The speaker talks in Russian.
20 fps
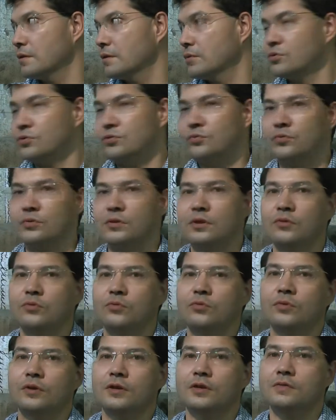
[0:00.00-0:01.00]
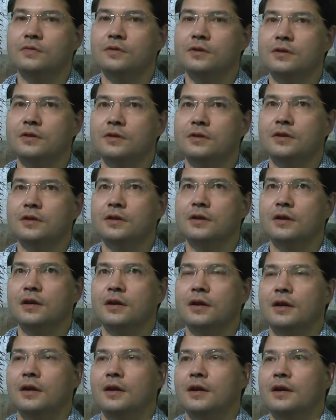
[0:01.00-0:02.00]
То есть вот такого развития, да,
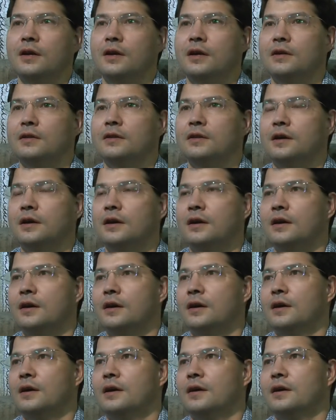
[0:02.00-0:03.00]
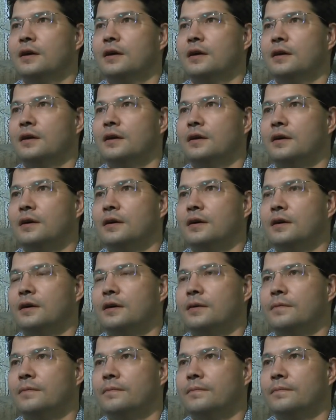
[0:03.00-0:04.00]
когда
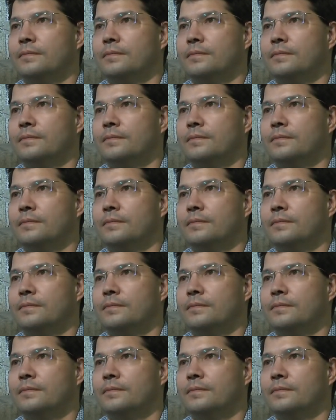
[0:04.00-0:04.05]
э,